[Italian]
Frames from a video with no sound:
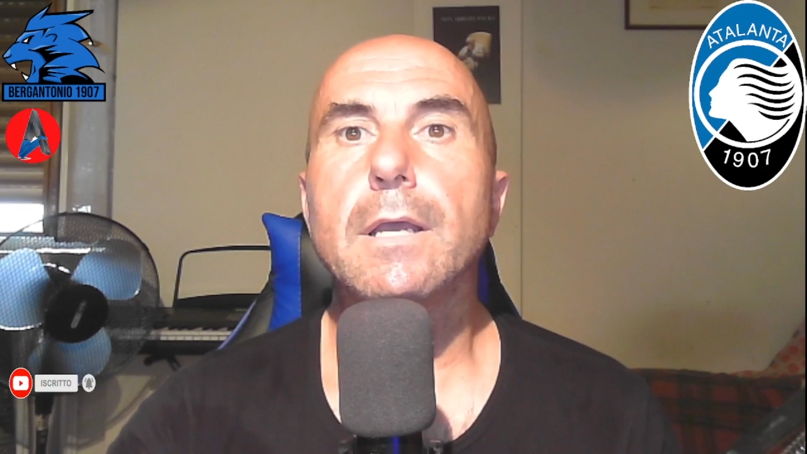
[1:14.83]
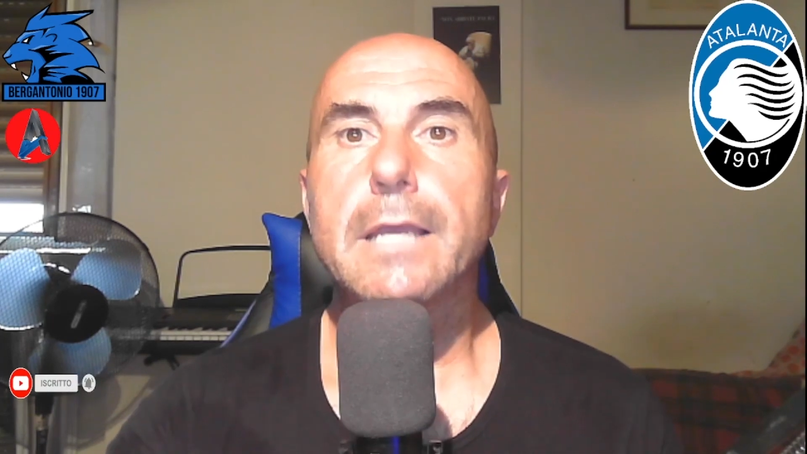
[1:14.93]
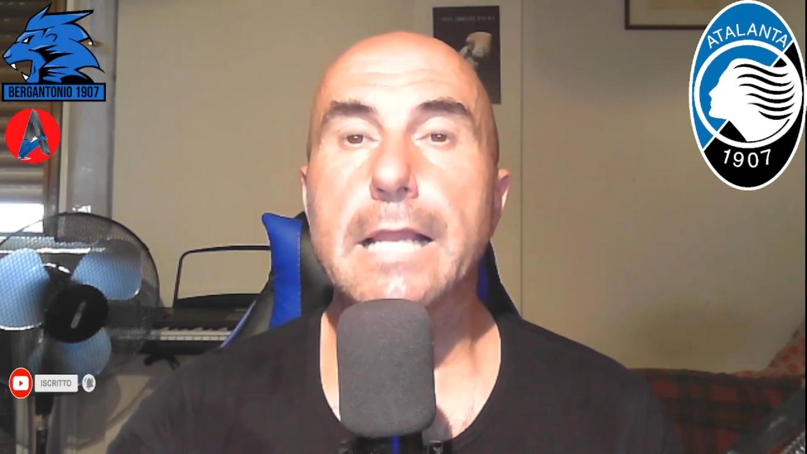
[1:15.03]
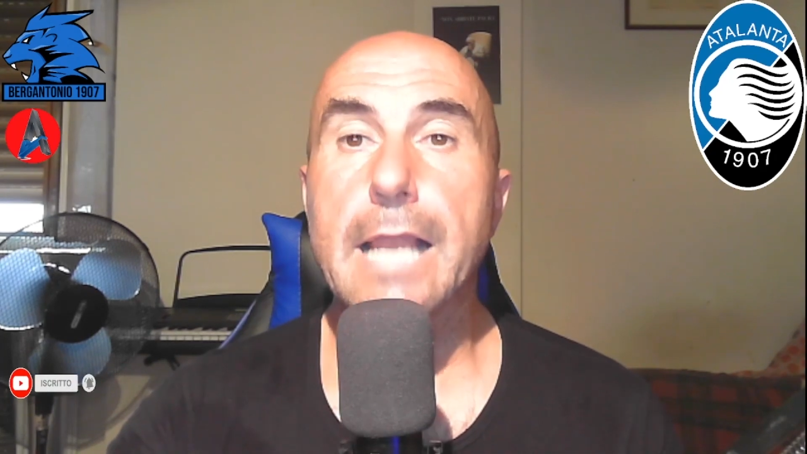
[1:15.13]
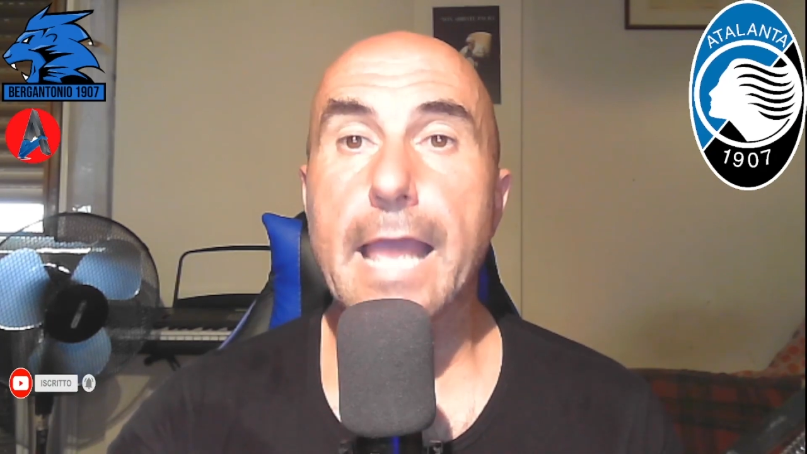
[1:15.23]

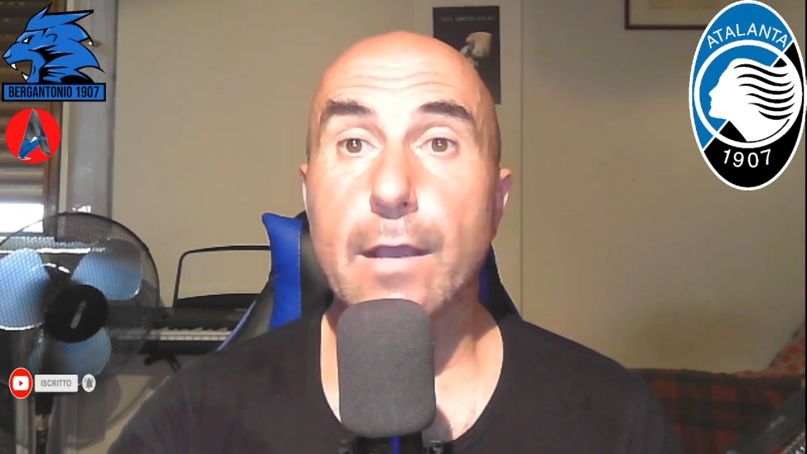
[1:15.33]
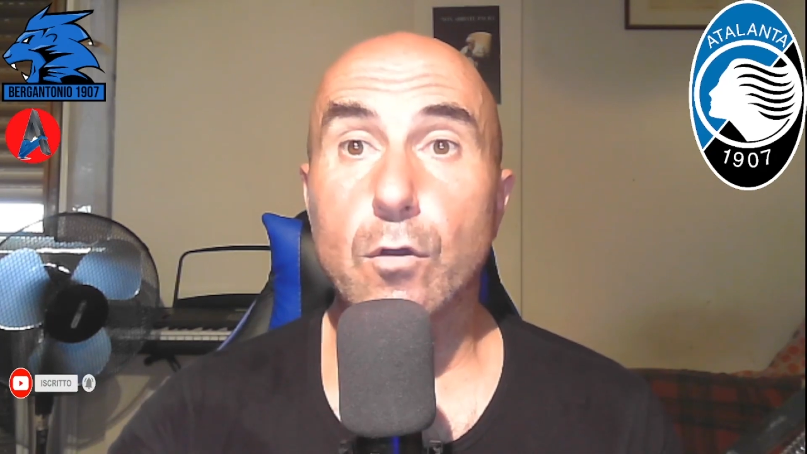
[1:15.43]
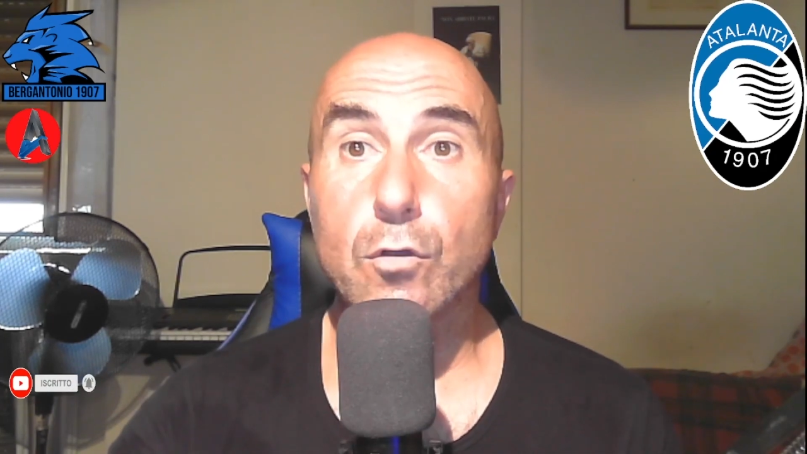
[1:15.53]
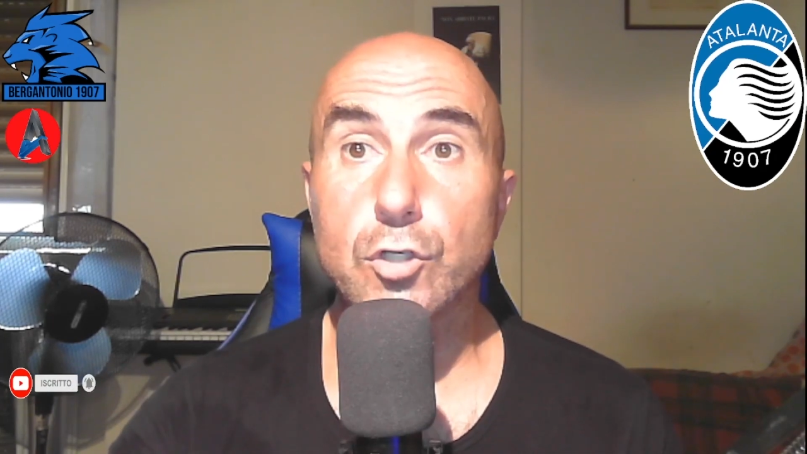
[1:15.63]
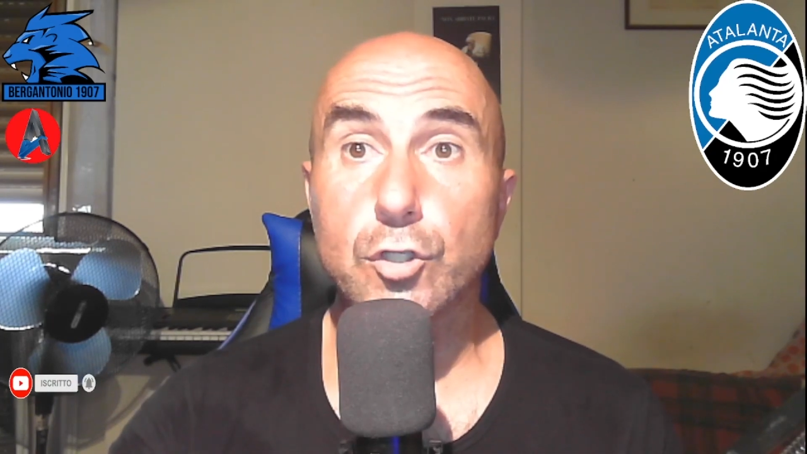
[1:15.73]
il
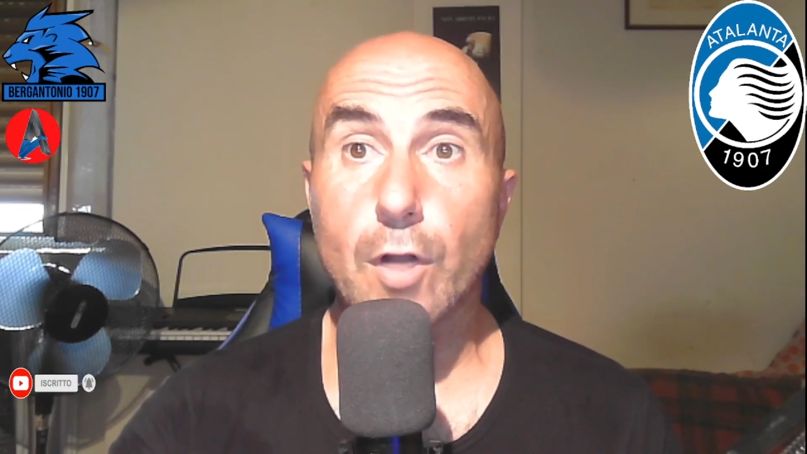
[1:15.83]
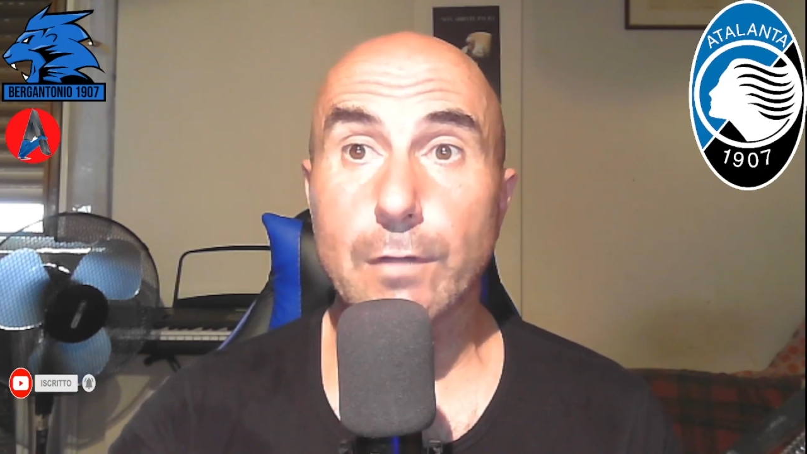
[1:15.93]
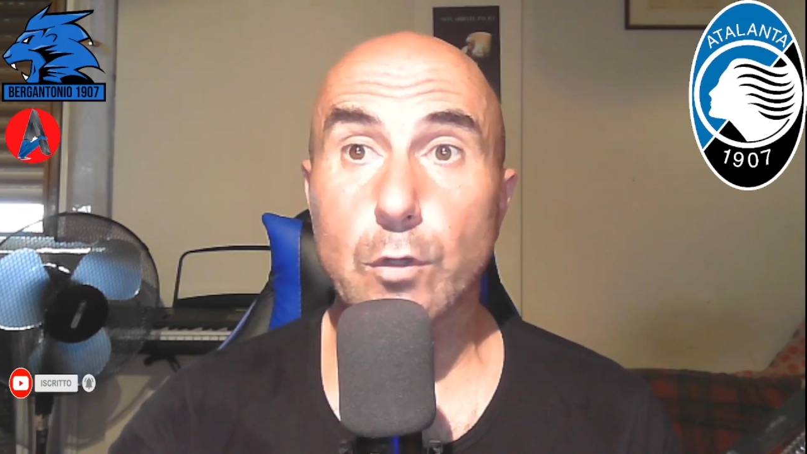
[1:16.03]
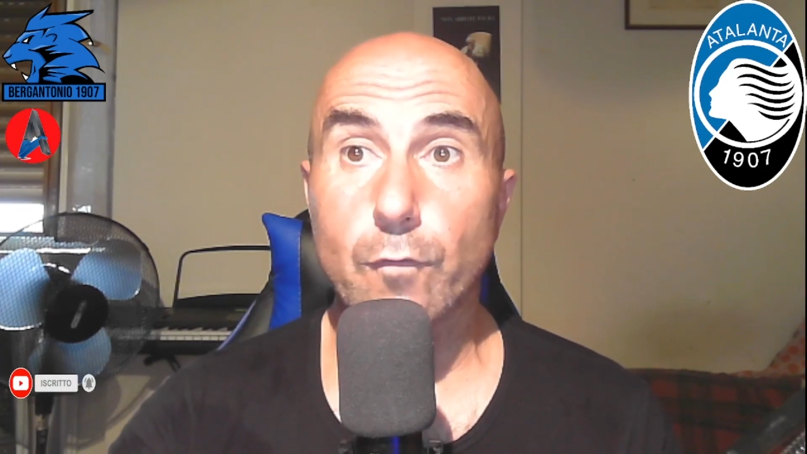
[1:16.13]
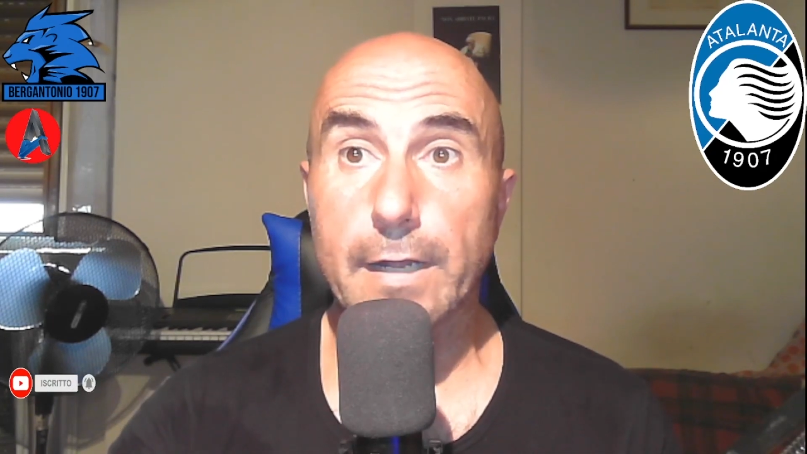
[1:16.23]
Lecco si
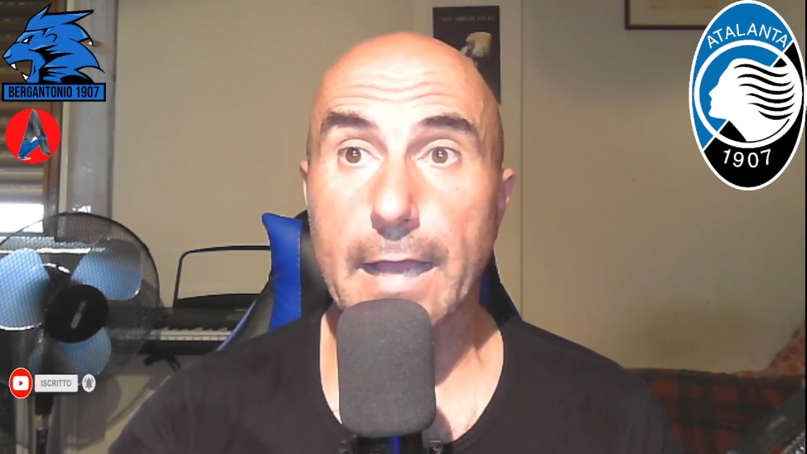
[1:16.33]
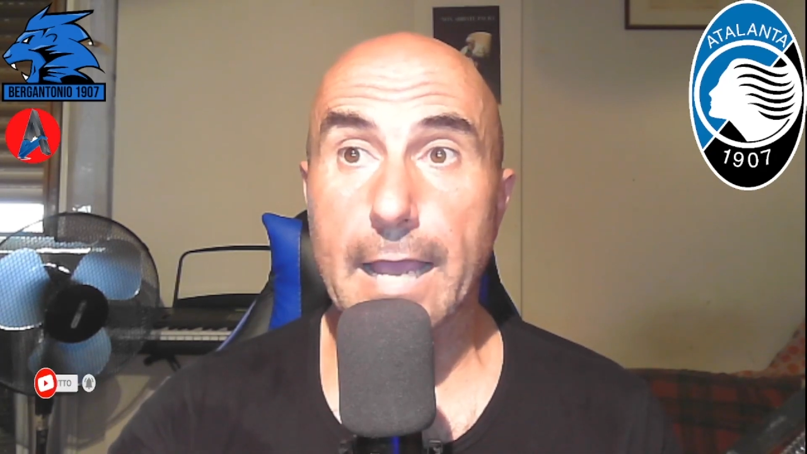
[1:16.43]
trova a dover